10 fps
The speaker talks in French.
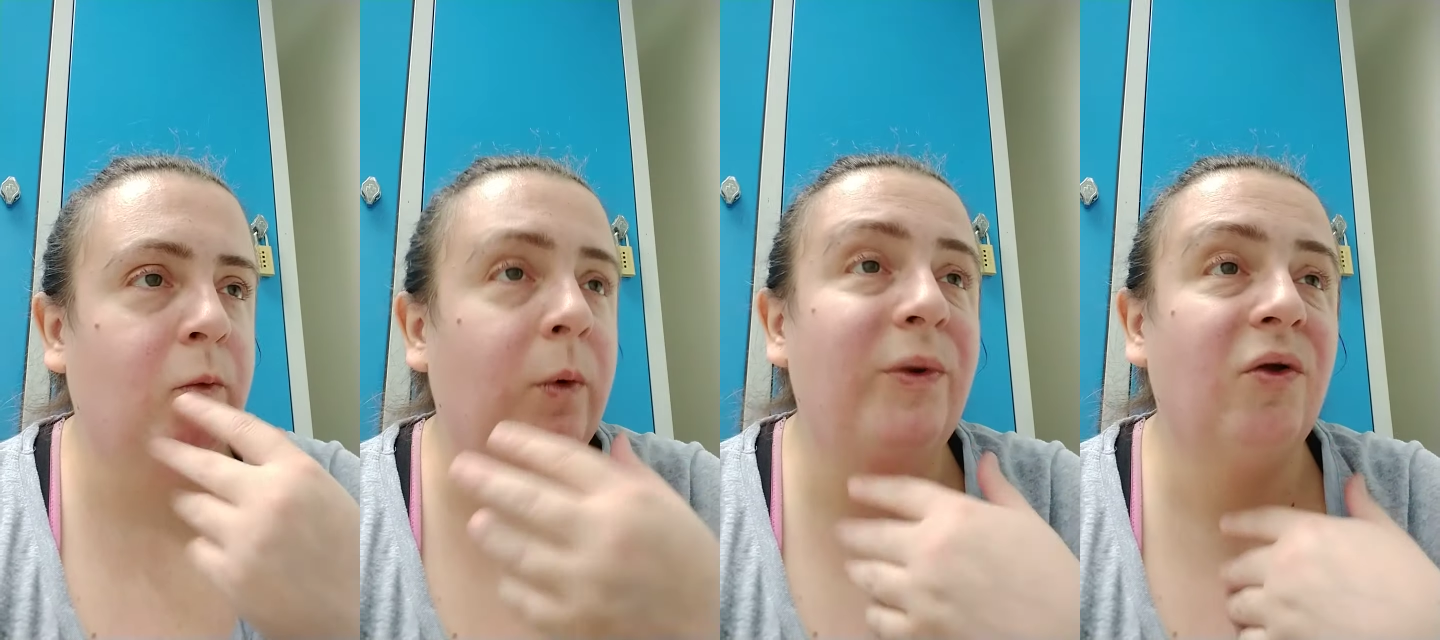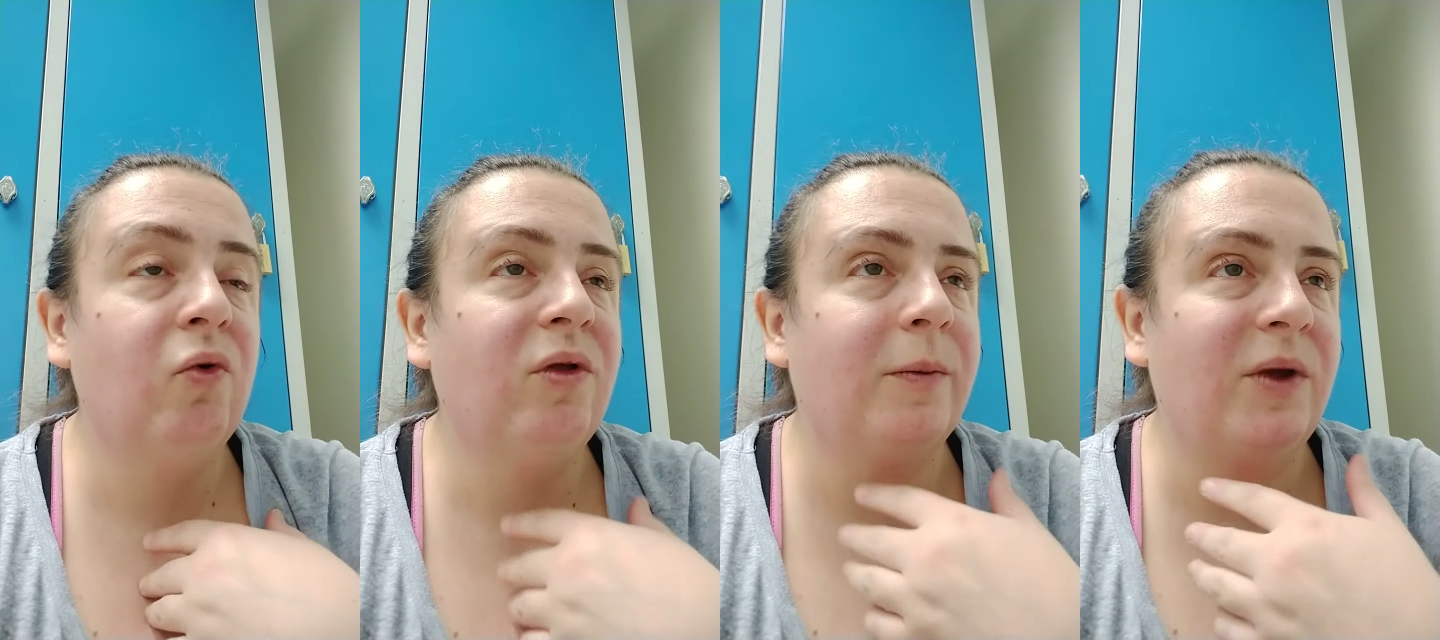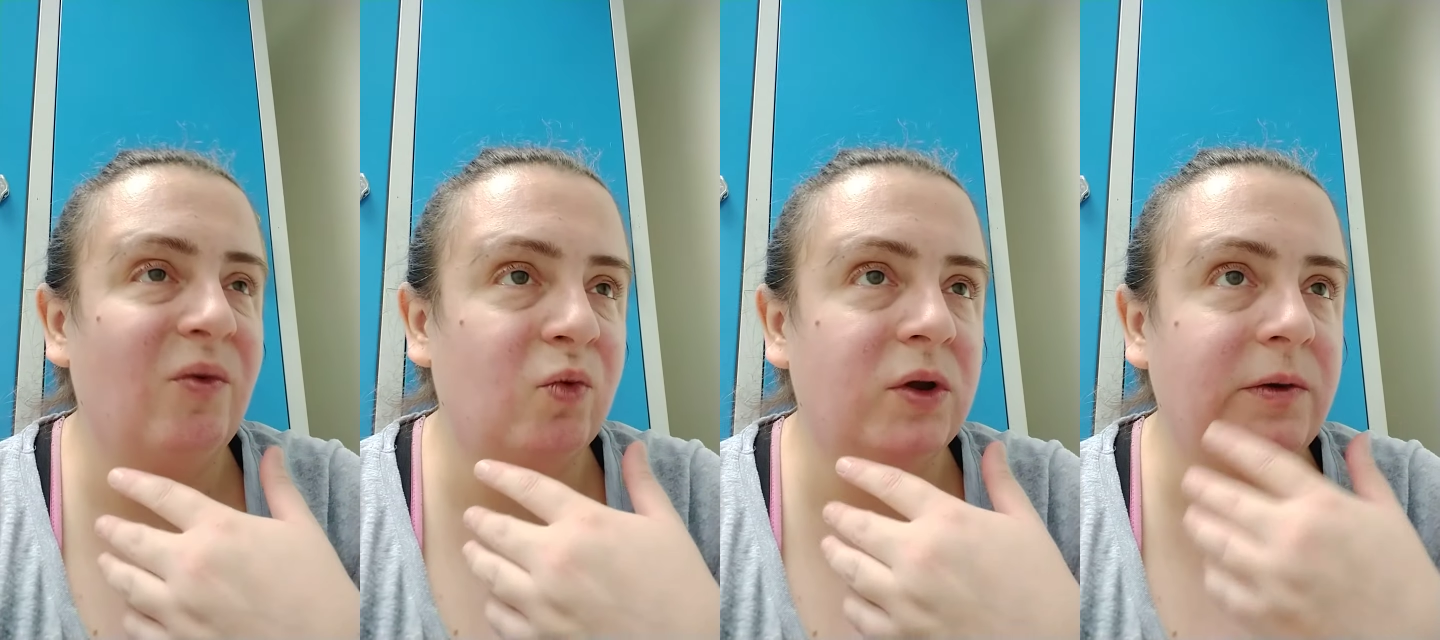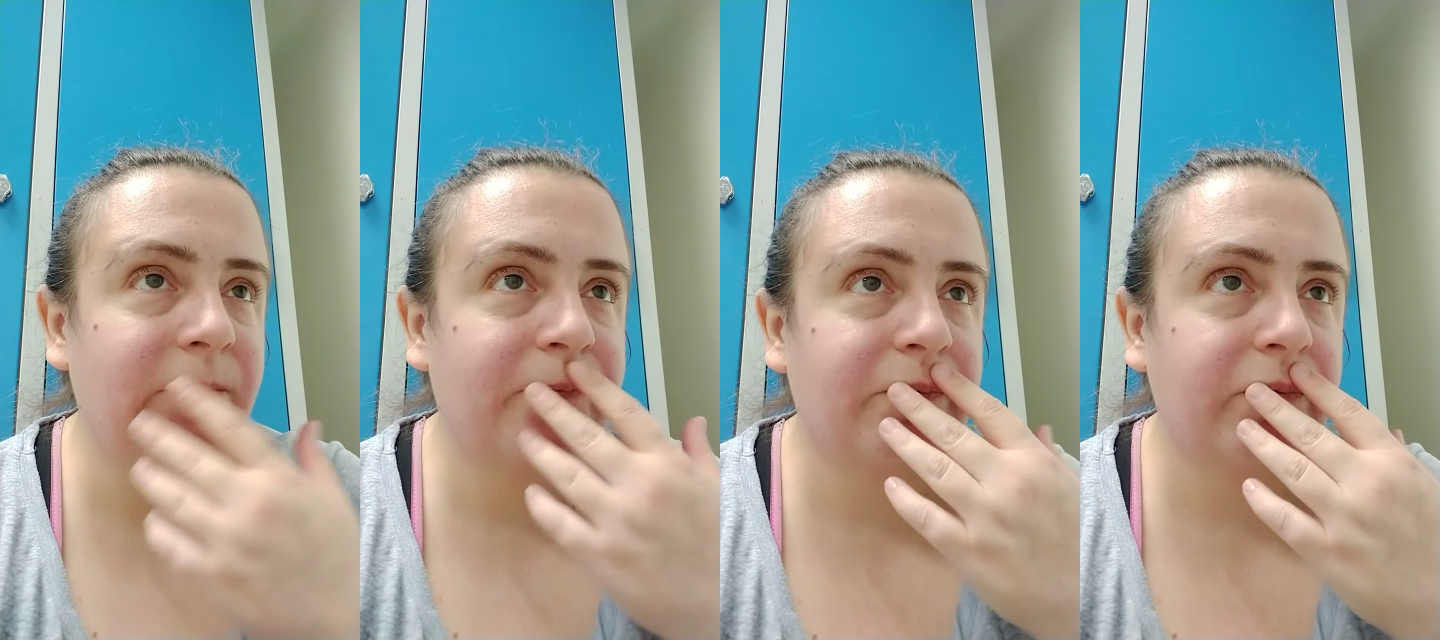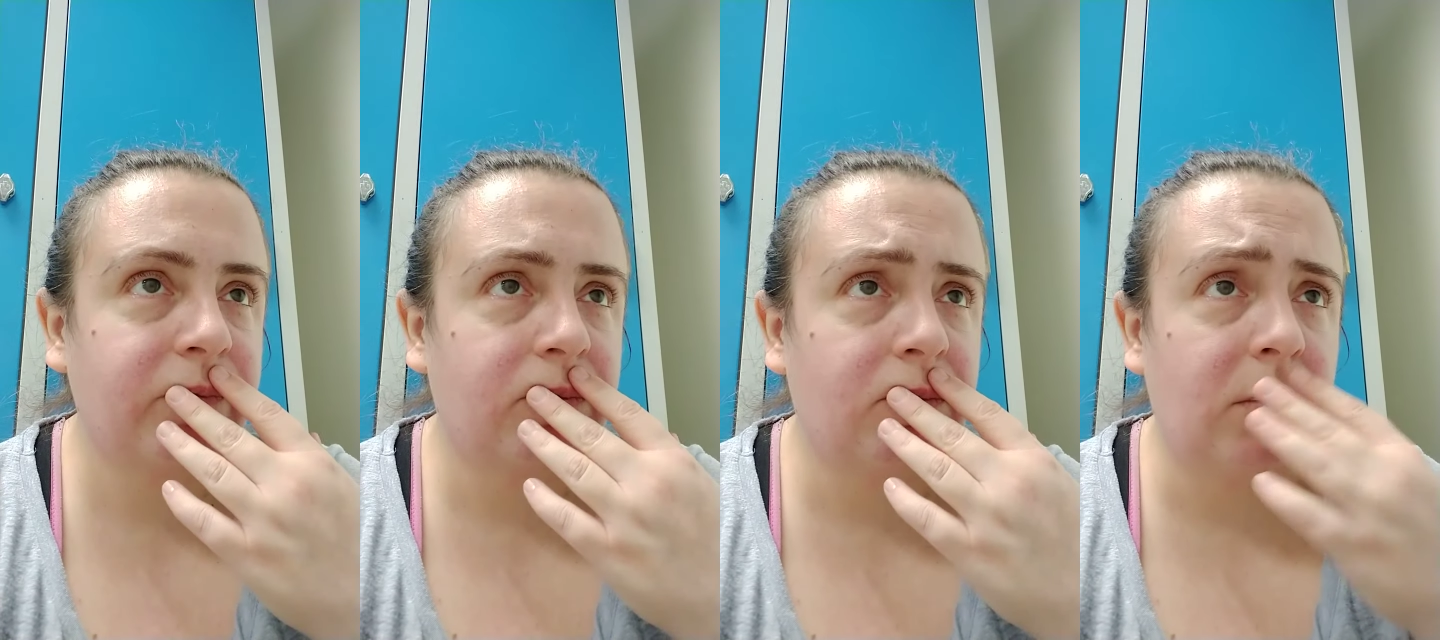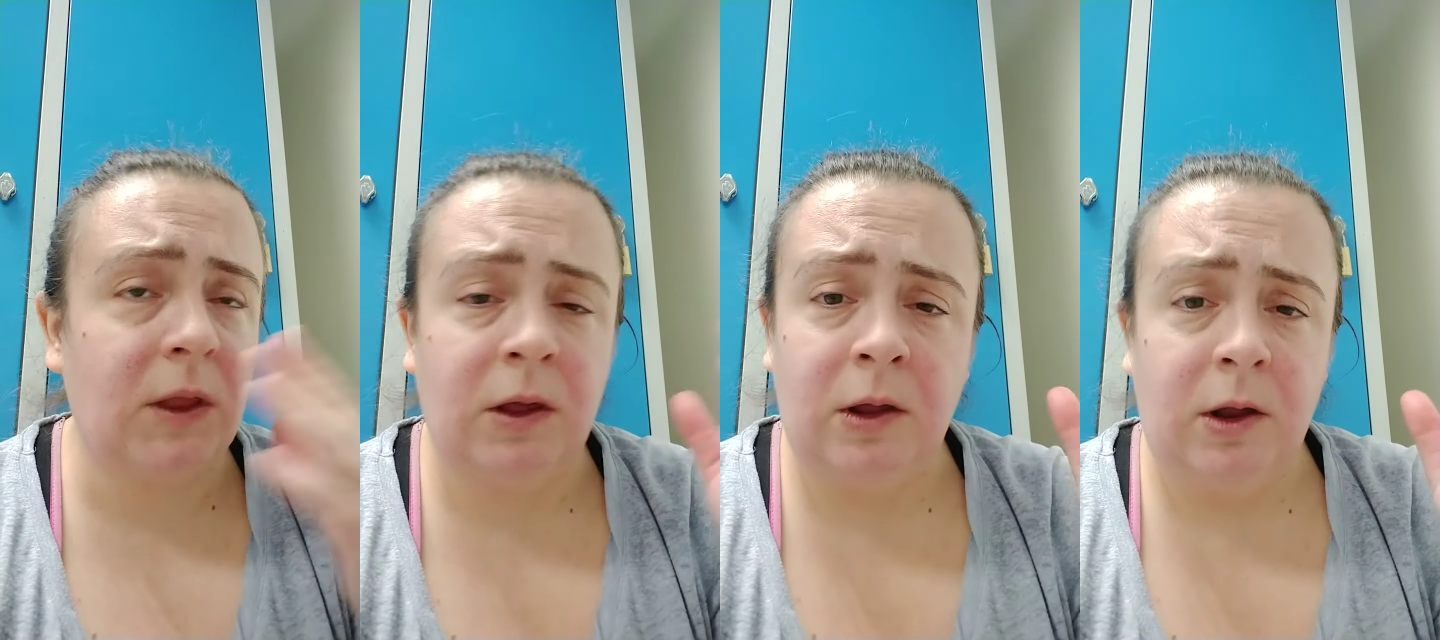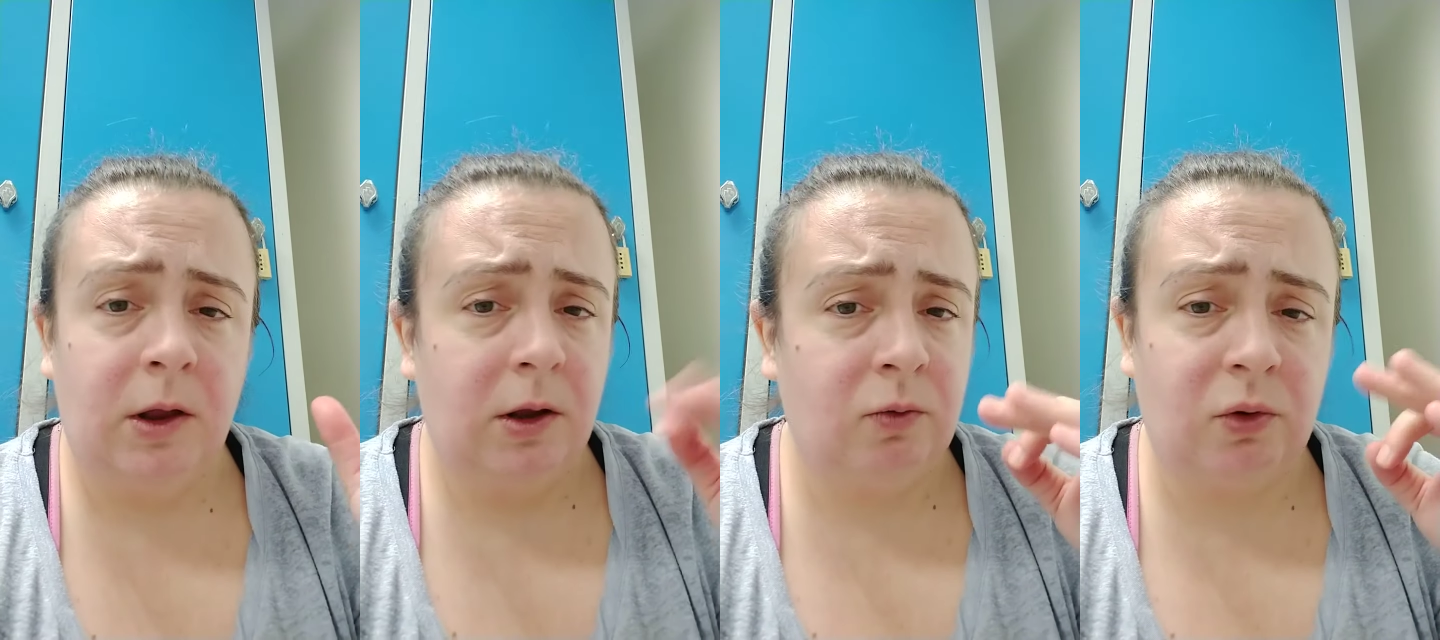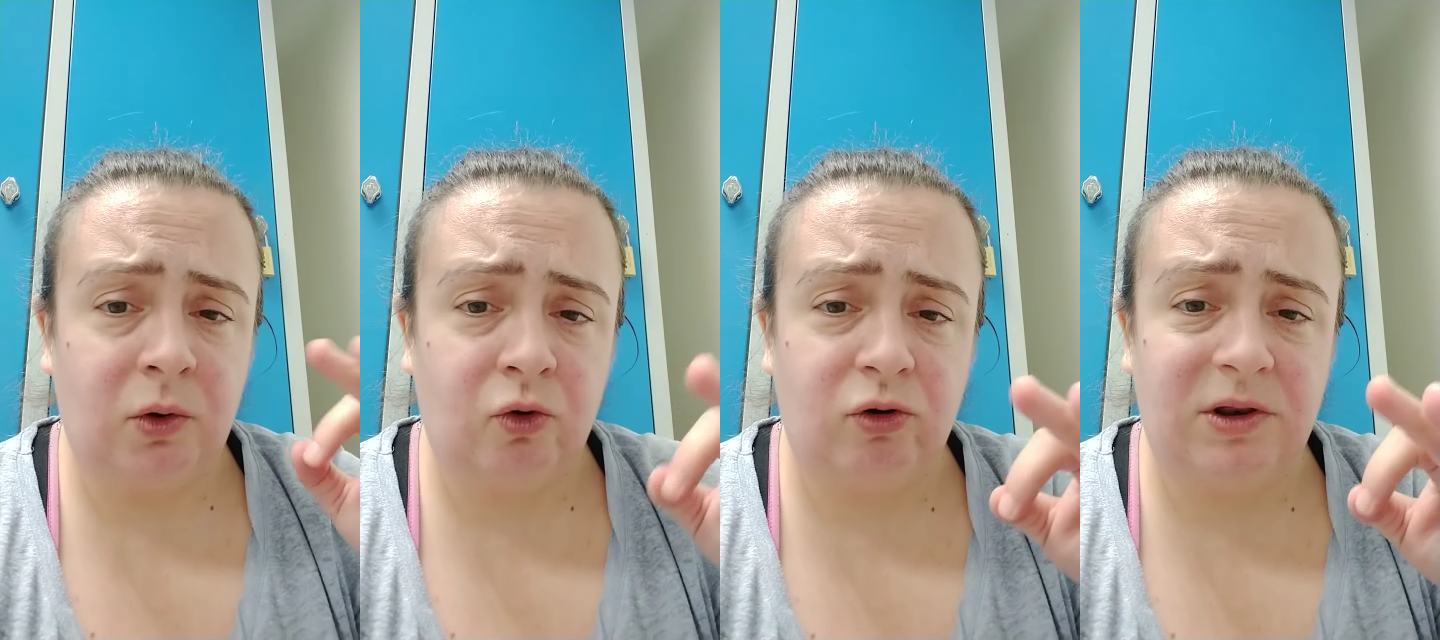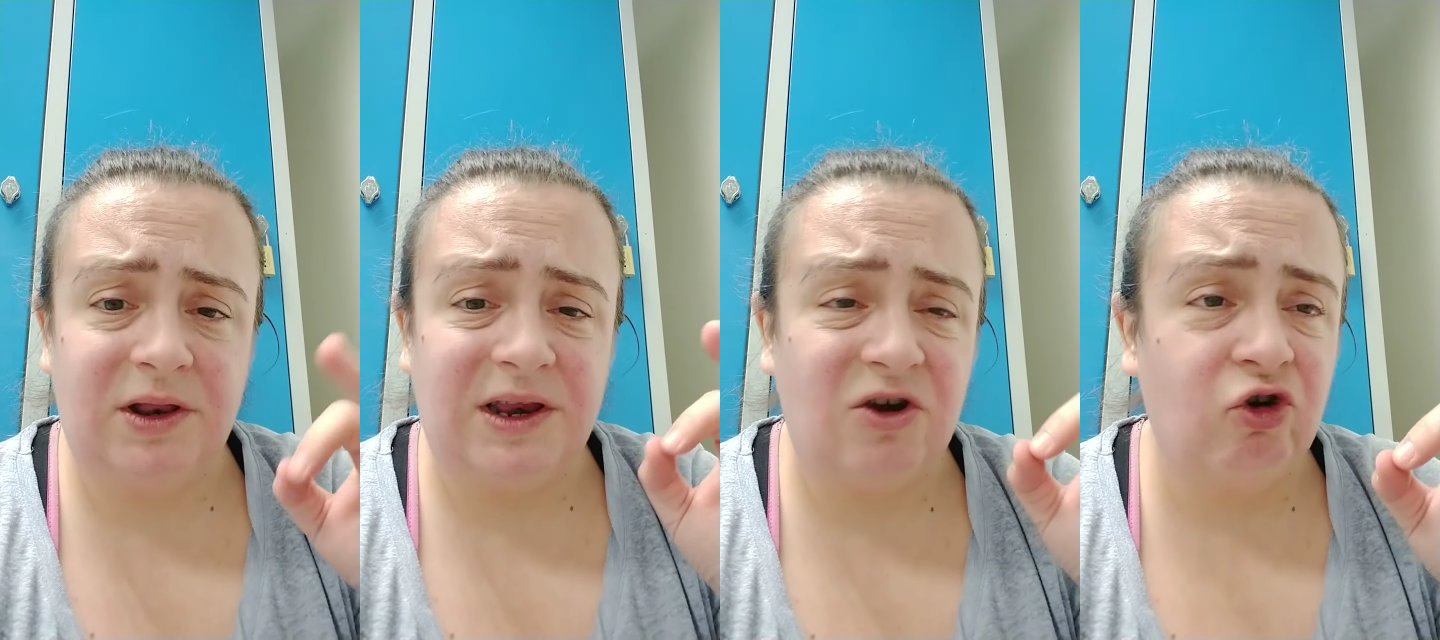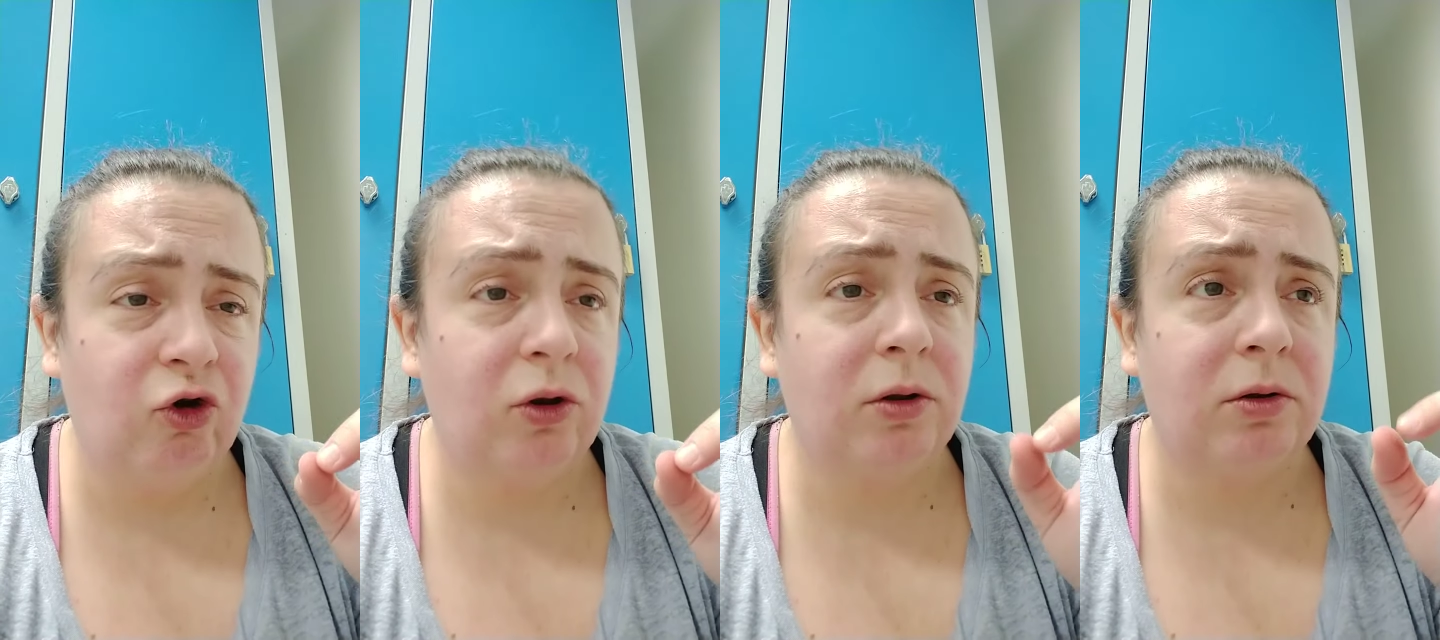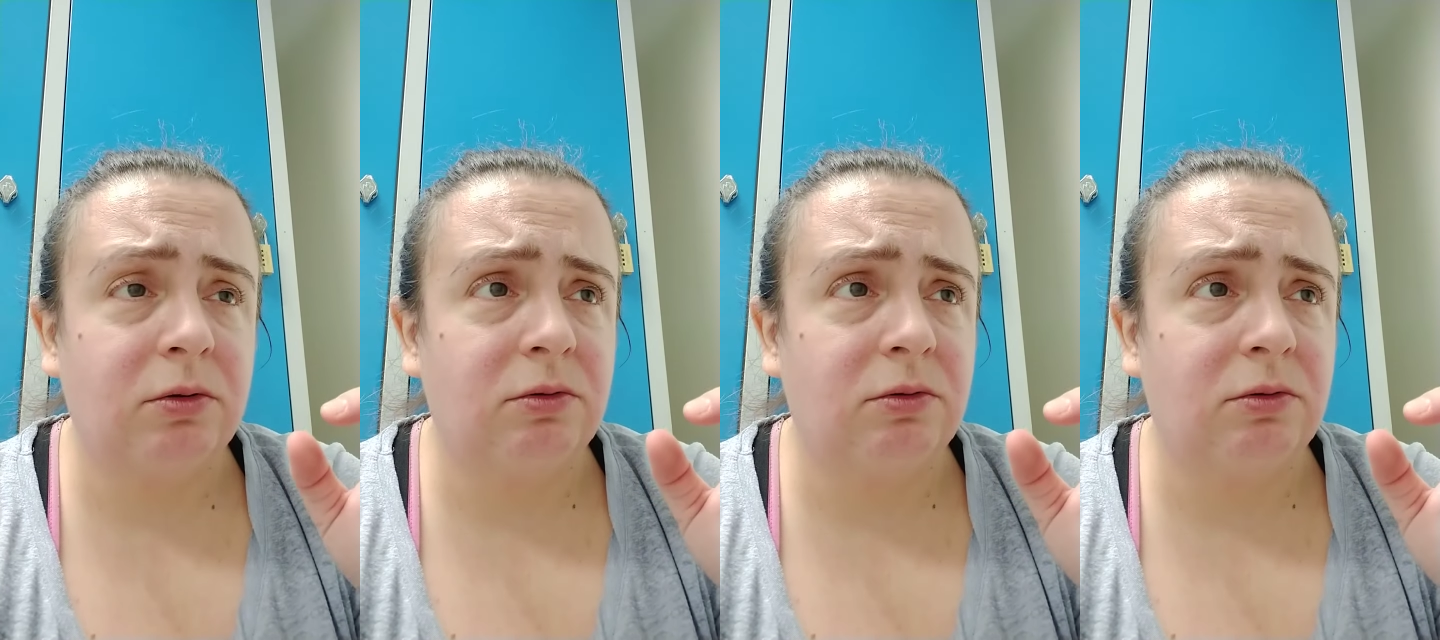moi, perso, ça passe moyen. Que ce soit des jeunes